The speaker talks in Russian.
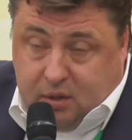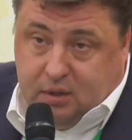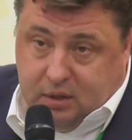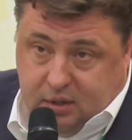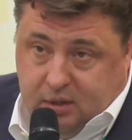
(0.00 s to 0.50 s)

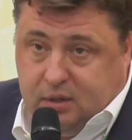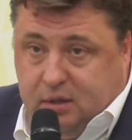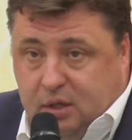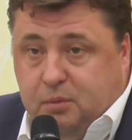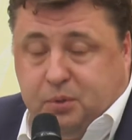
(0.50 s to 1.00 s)

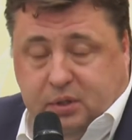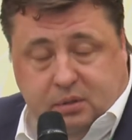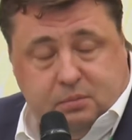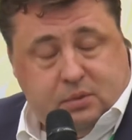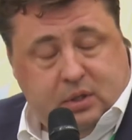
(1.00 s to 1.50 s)
Э,
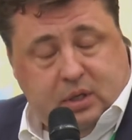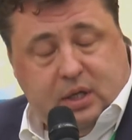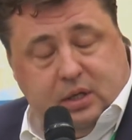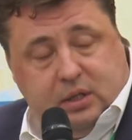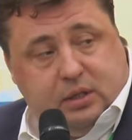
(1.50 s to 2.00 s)
импортным э,
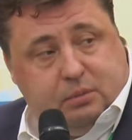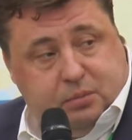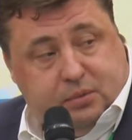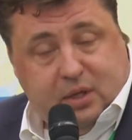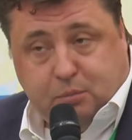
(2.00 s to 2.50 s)
аналогом,
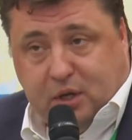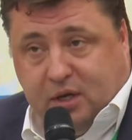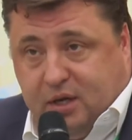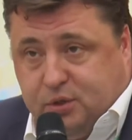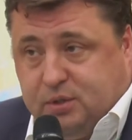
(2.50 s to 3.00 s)
нам
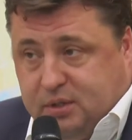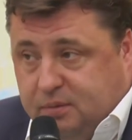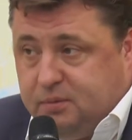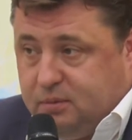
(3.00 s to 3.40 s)
так кажется.